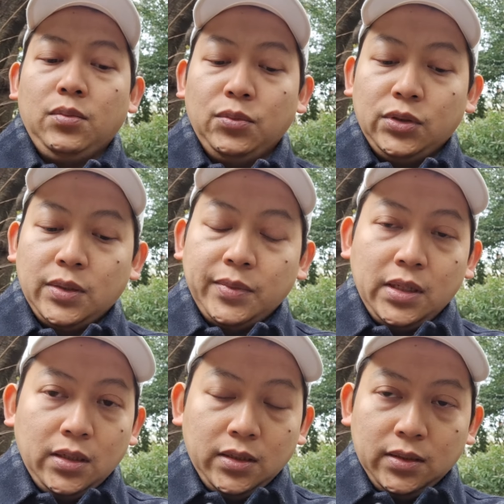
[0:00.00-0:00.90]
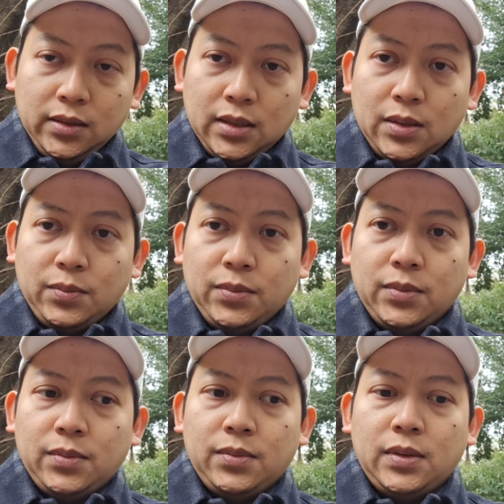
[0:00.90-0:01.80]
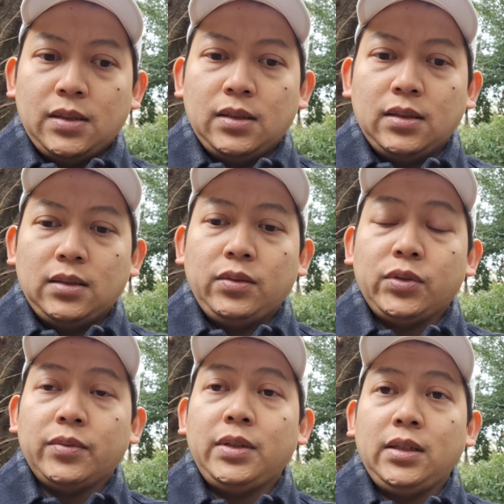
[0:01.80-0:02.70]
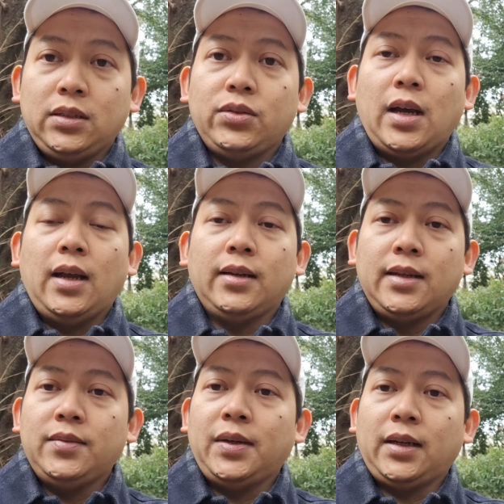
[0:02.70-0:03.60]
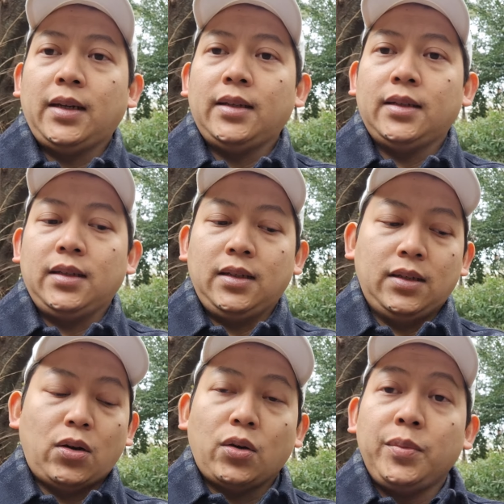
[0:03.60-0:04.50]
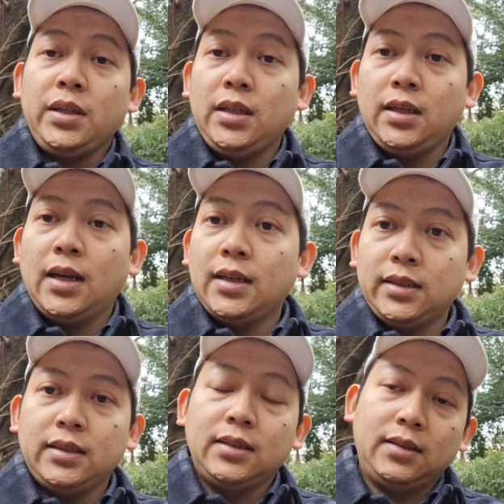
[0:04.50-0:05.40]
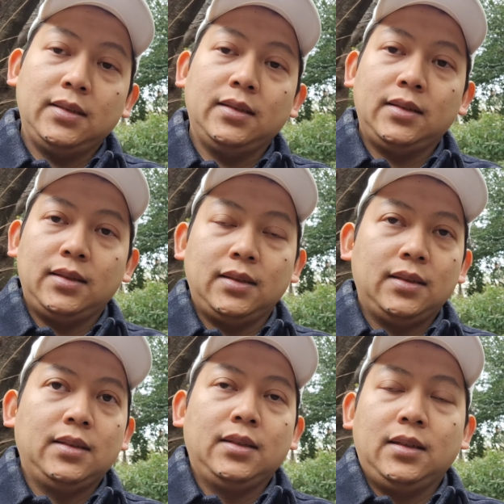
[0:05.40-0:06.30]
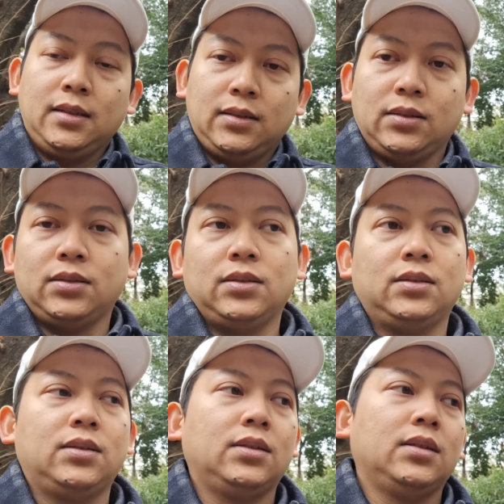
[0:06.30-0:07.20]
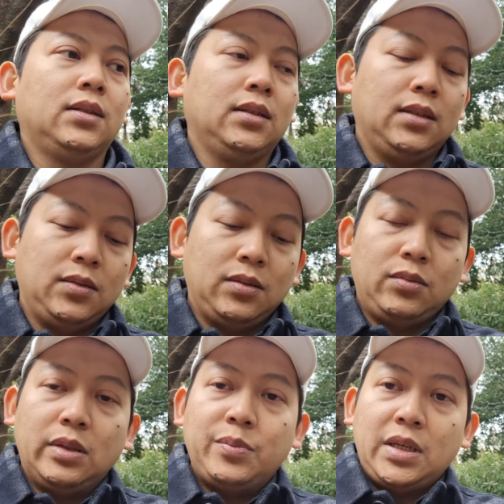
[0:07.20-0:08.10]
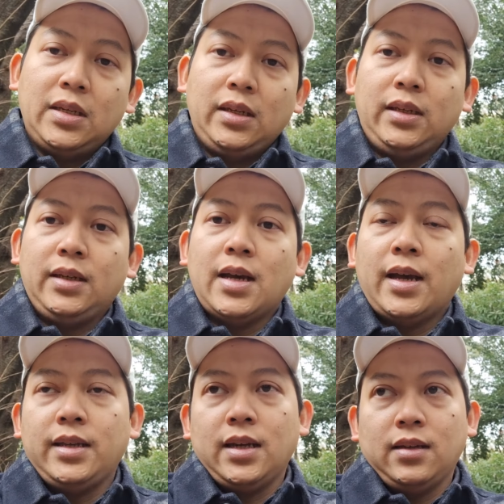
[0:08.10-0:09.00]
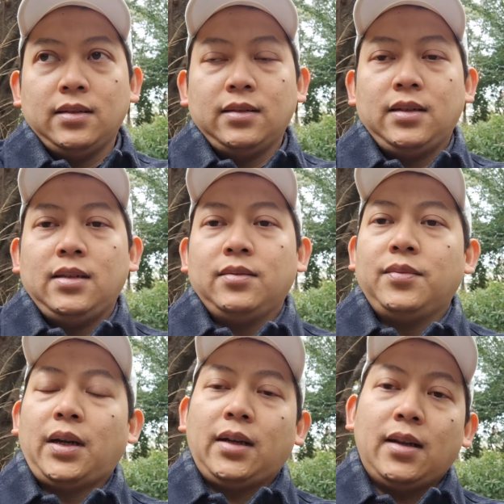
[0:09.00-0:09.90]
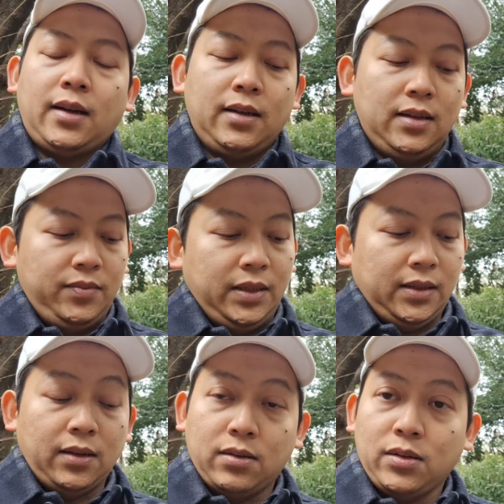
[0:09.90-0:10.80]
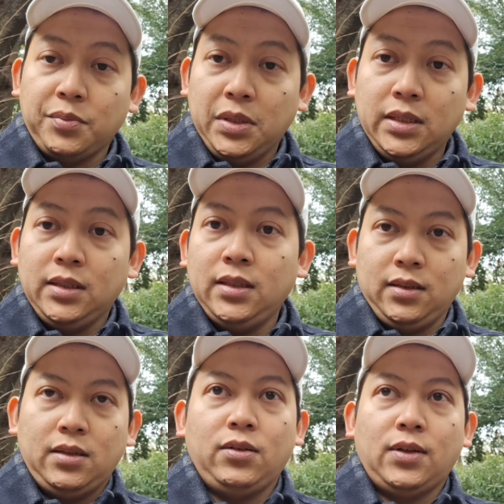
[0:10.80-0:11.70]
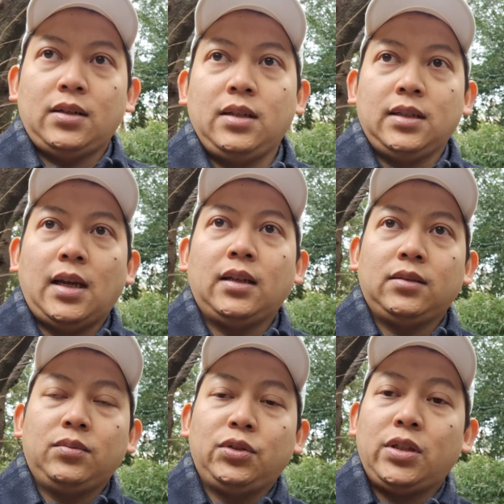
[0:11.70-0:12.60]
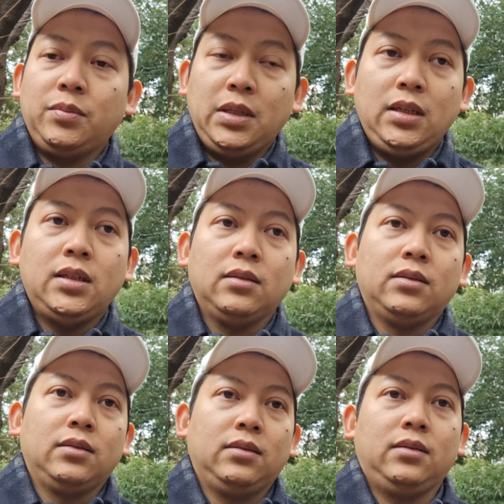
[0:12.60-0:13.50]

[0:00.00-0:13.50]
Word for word: musim dingin eh, di musim dingin juga ada yang pakai rok mini guys tuh demi gaya mereka rela pakai rok mini keluar di saat musim dingin tuh